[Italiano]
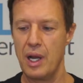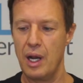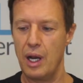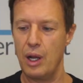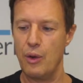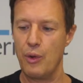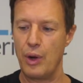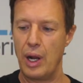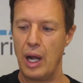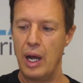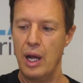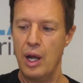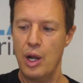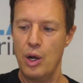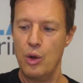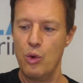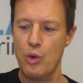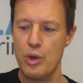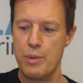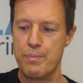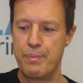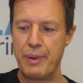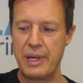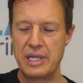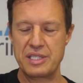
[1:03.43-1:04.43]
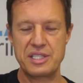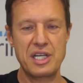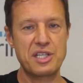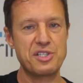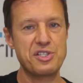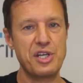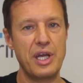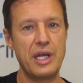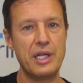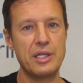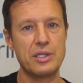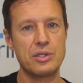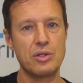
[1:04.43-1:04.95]
Allora, lui pesa
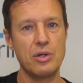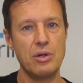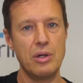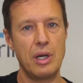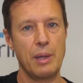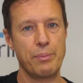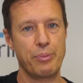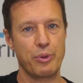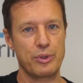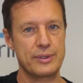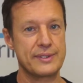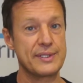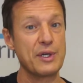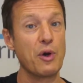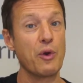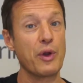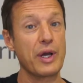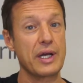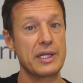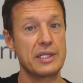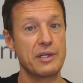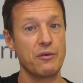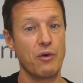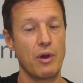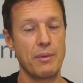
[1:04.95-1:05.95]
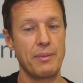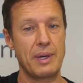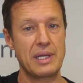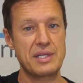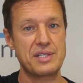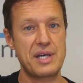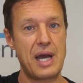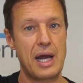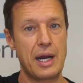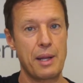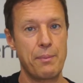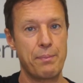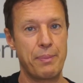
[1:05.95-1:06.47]
100, la porzione che ti vuoi
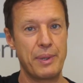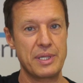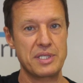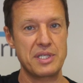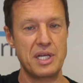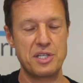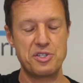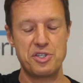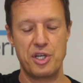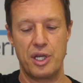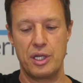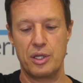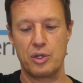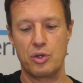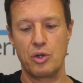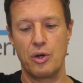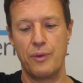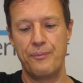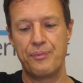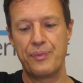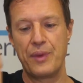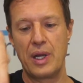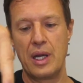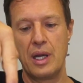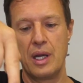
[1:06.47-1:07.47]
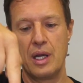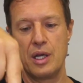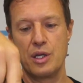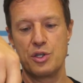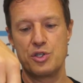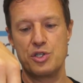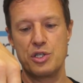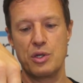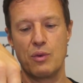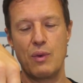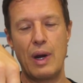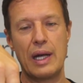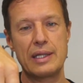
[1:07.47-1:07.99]
mangiare pesa 100,
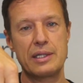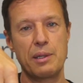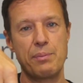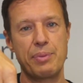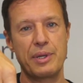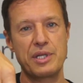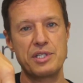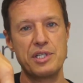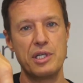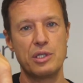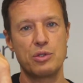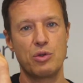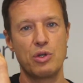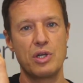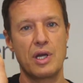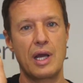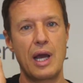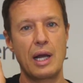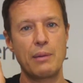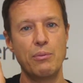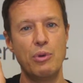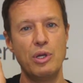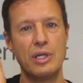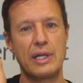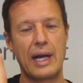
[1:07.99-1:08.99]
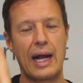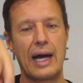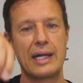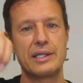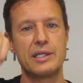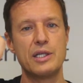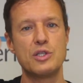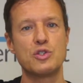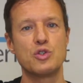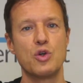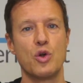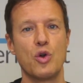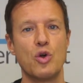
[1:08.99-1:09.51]
50% di
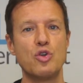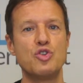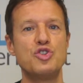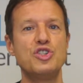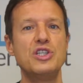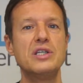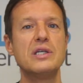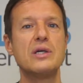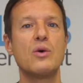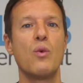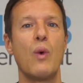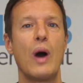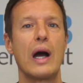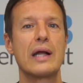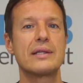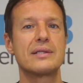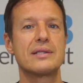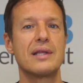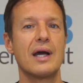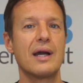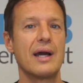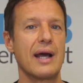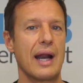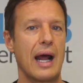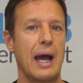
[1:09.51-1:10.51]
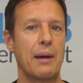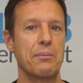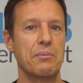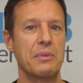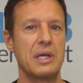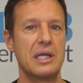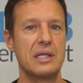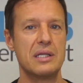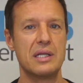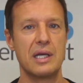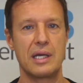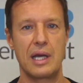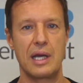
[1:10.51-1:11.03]
carboidrati sono 50 grammi di